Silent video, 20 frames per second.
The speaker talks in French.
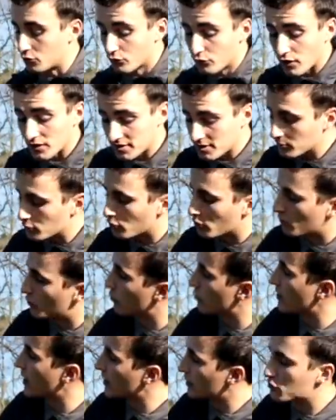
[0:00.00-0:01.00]
Donc voici
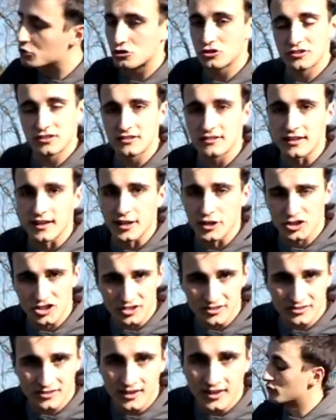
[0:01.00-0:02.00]
mon, arc que j'utilise à la
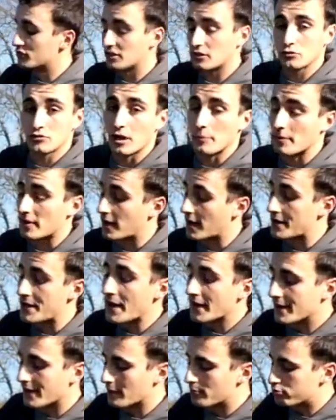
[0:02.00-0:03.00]
chasse. C'est qu'on appelle un
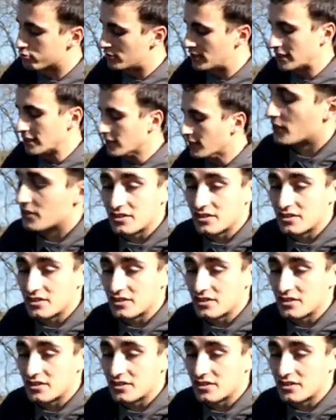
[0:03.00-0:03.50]
arc à poulie.